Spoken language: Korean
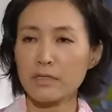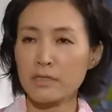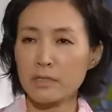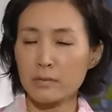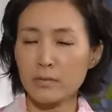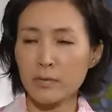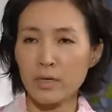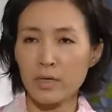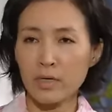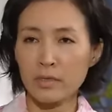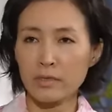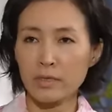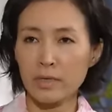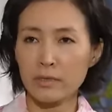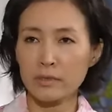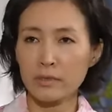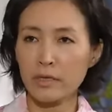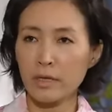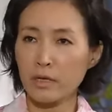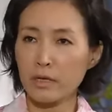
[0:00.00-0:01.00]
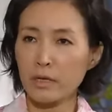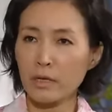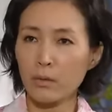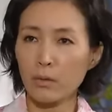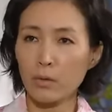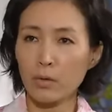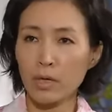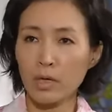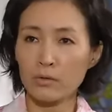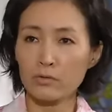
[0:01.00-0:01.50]
내 지붕 아래 사는
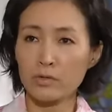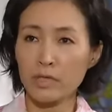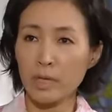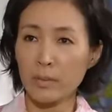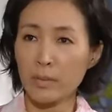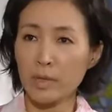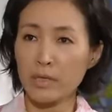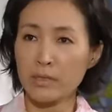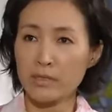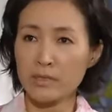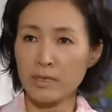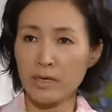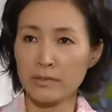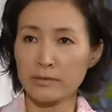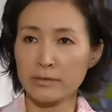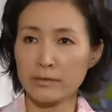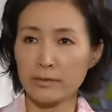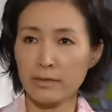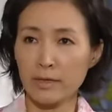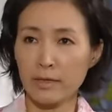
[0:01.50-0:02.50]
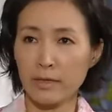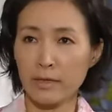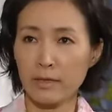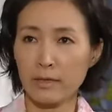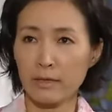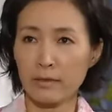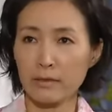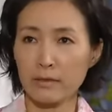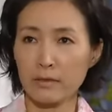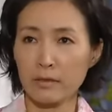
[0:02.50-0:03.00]
개나 고양이도 남 같지
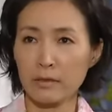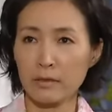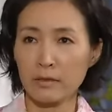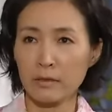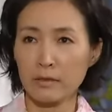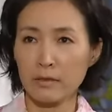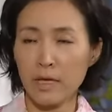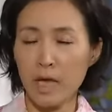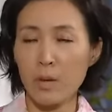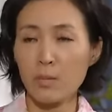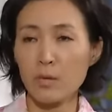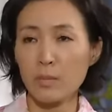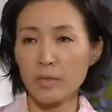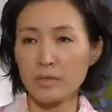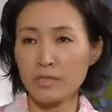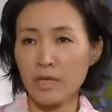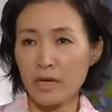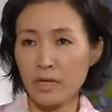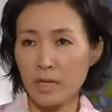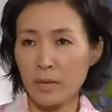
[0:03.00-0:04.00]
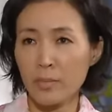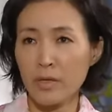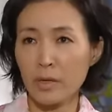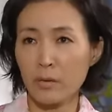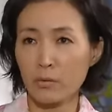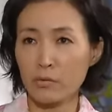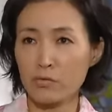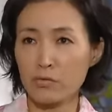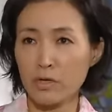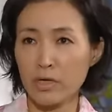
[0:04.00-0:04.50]
않은데 하물며
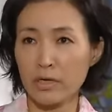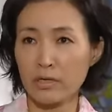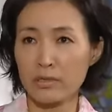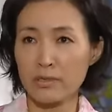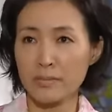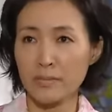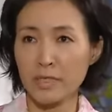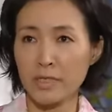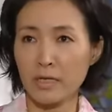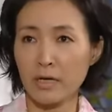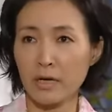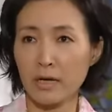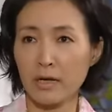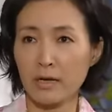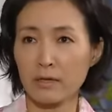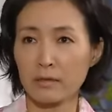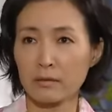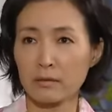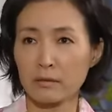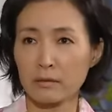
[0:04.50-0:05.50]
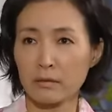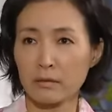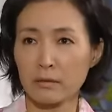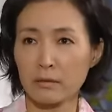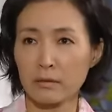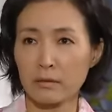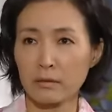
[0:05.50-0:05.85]
사람이야 오죽하겠습니까?